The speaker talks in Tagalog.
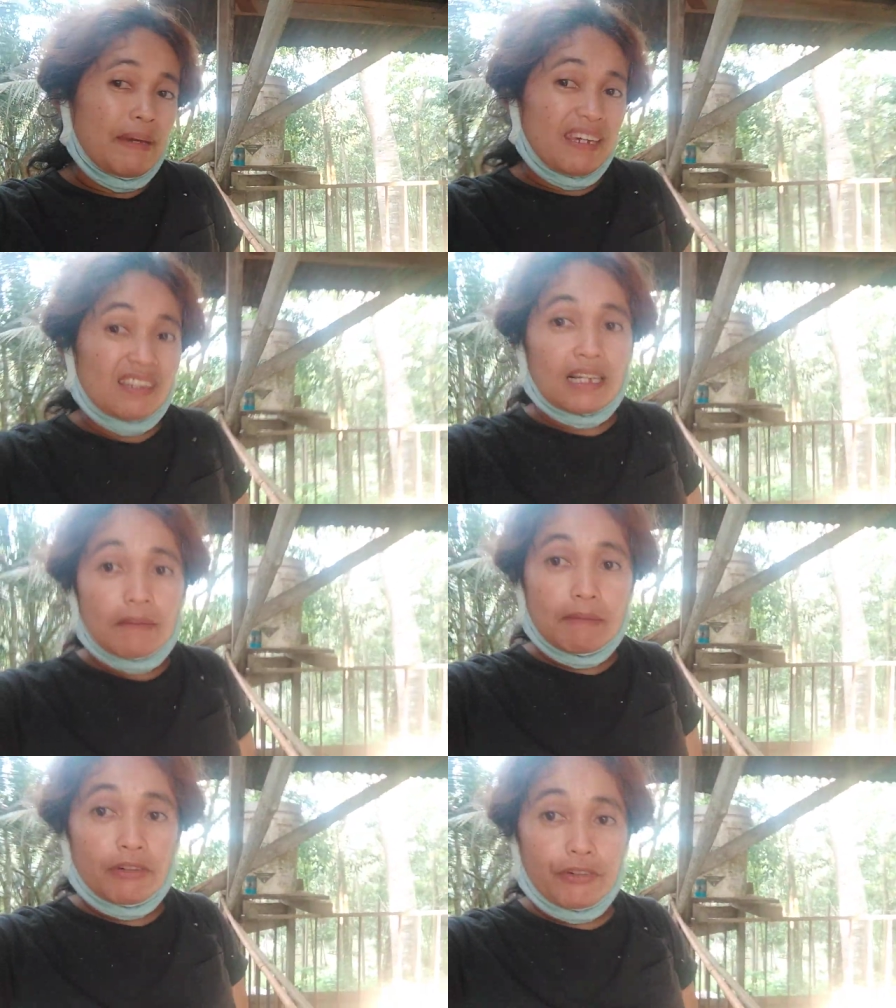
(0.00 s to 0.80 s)
may
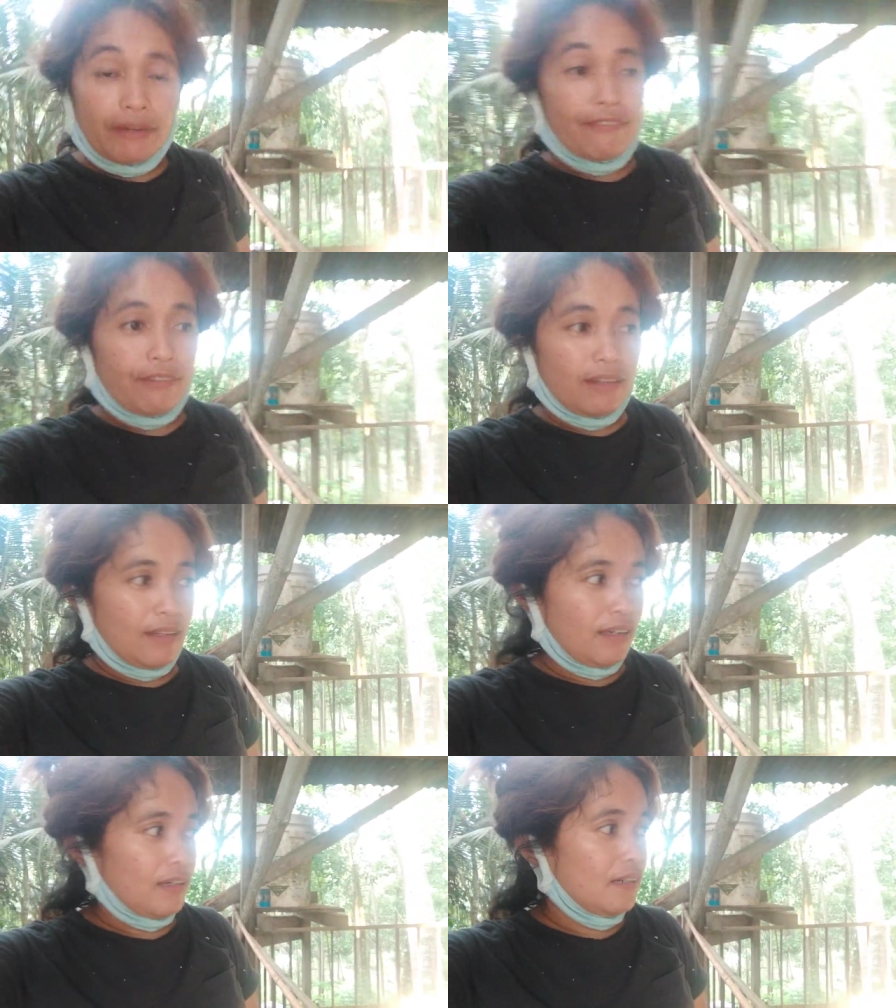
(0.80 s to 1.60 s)
income ako
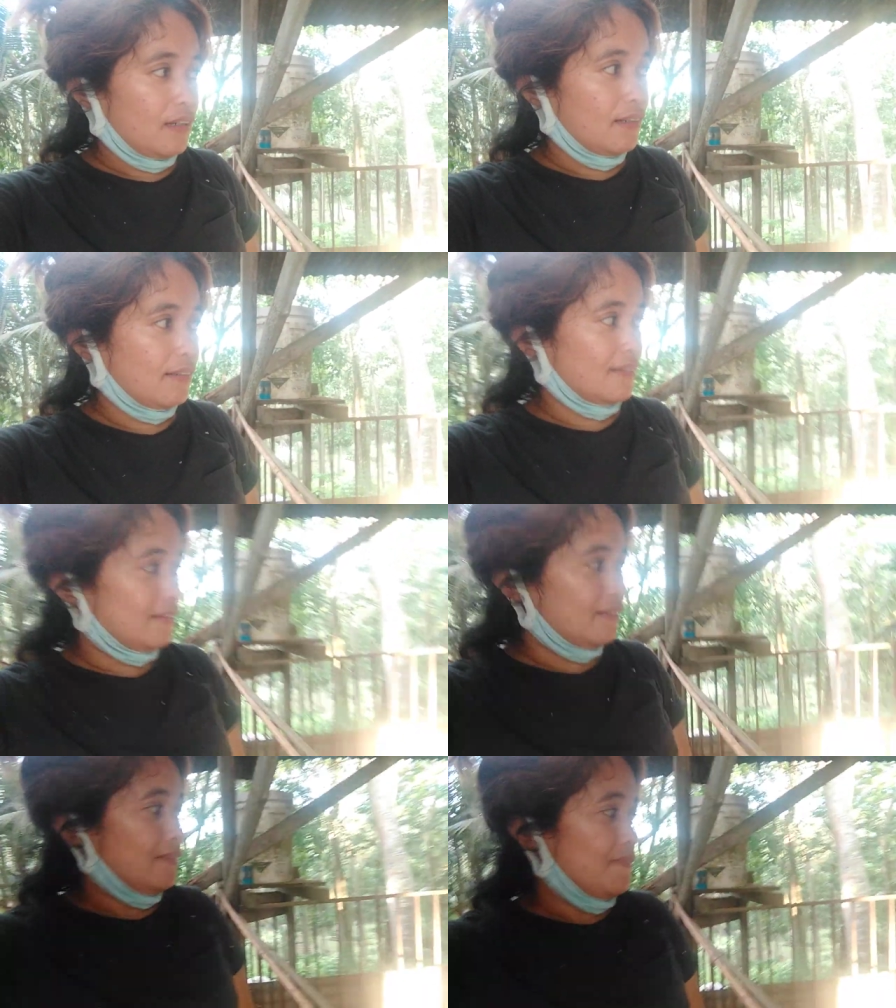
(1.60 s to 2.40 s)
everything
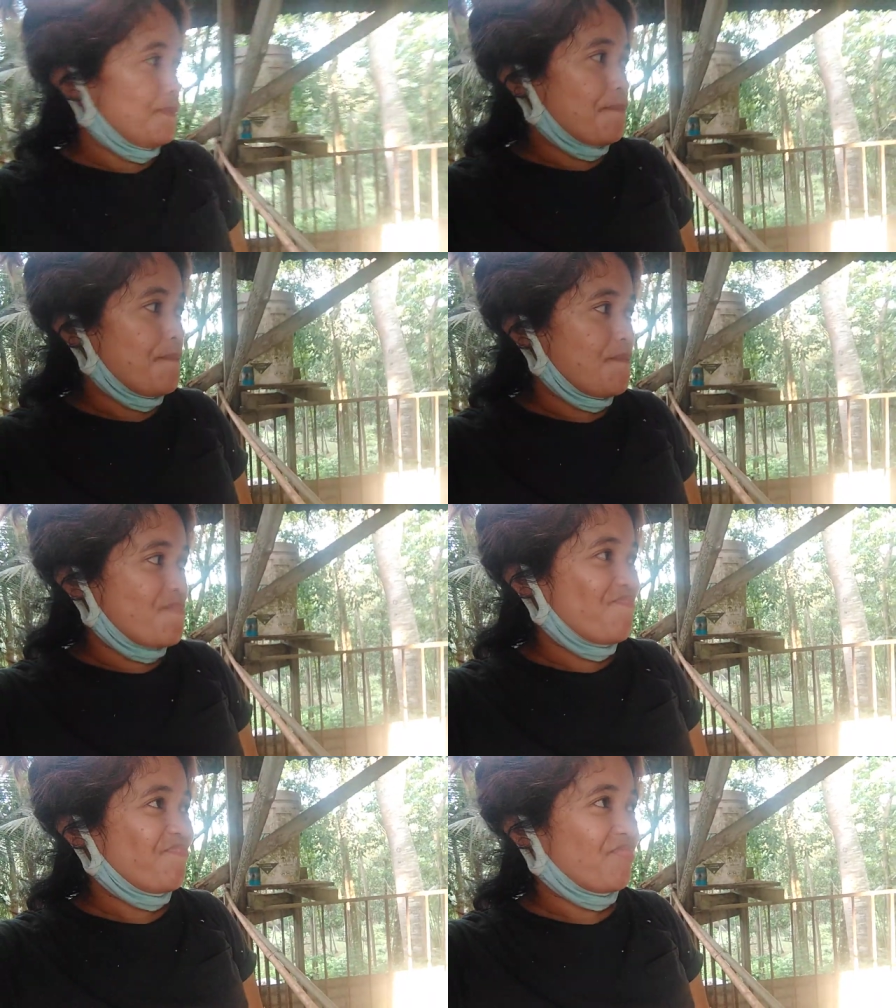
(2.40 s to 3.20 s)

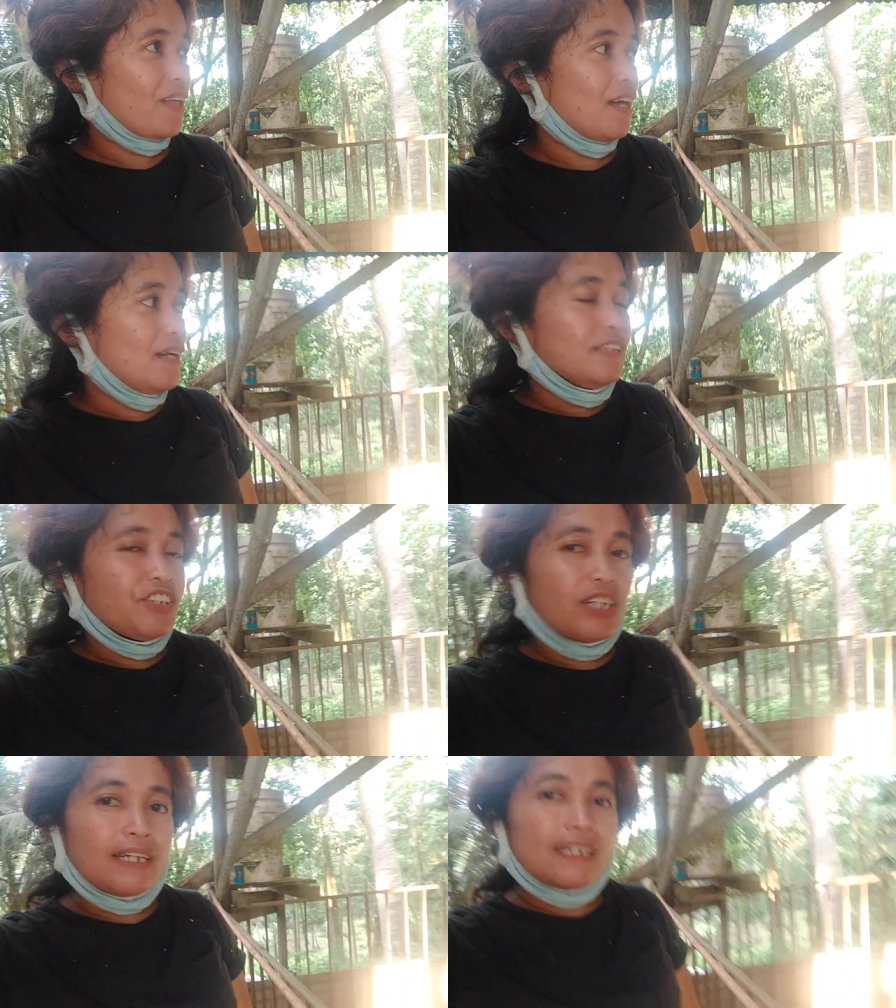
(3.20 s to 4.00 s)
hmm?
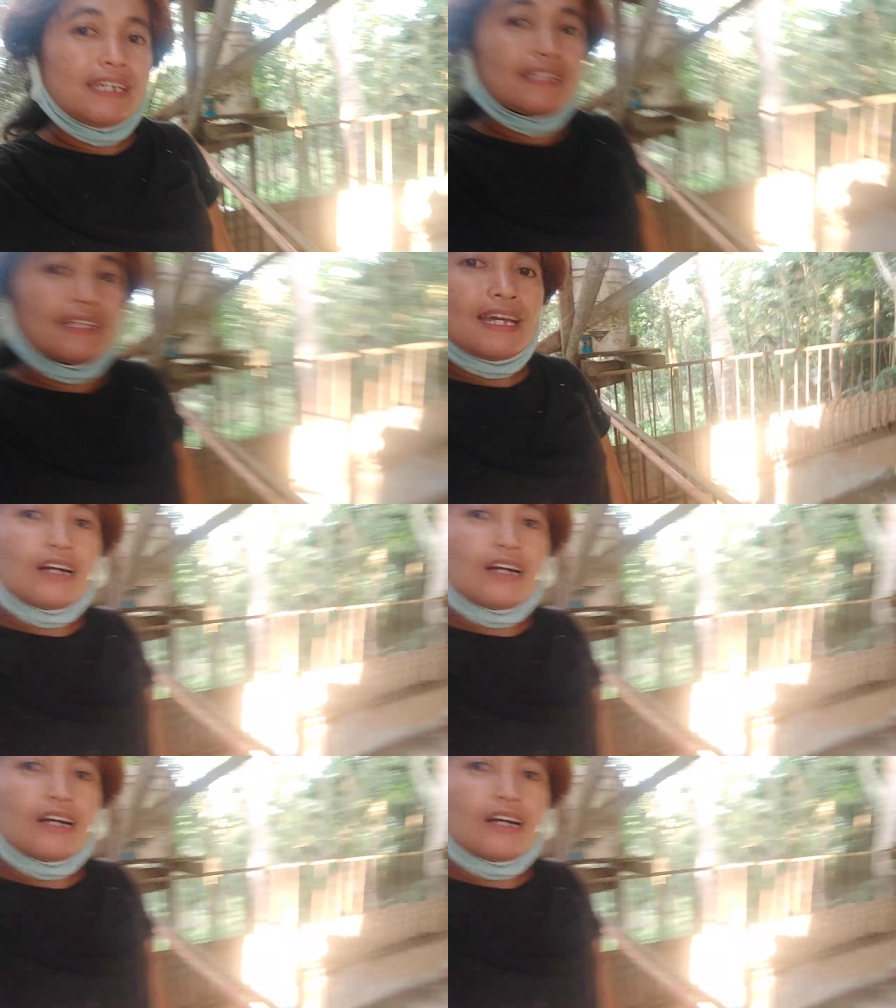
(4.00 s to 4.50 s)
tsaka naghihintay